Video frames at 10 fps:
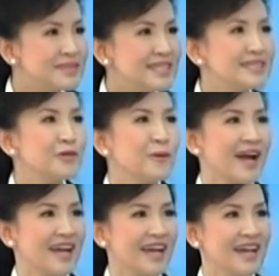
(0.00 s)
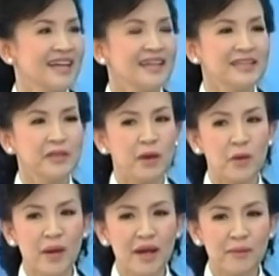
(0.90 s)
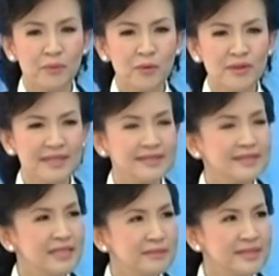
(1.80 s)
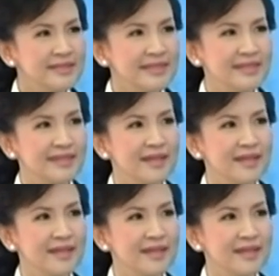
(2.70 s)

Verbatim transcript: จริงดีกว่าค่ะคดีกว่าว่าพูดในสิ่งที่ไม่จริง